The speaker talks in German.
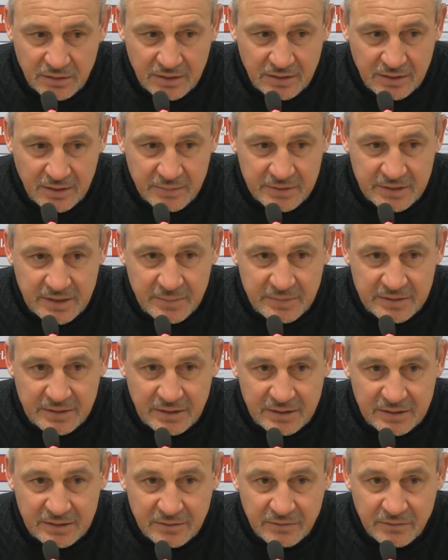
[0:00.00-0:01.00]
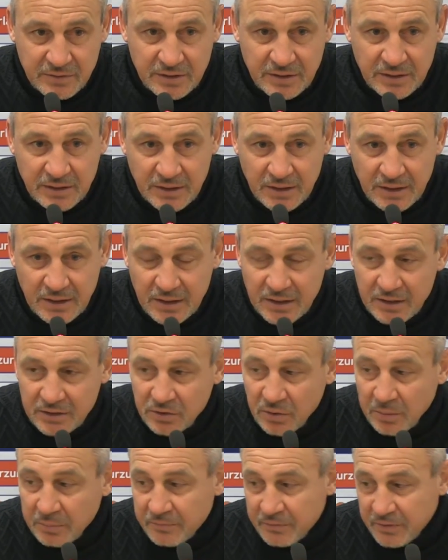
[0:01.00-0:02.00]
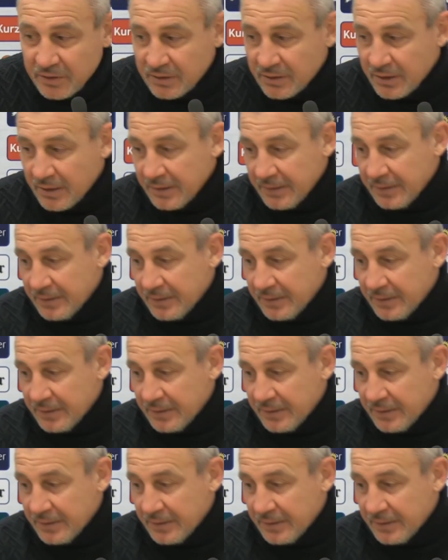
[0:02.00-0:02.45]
dann am Samstag sind wir topfit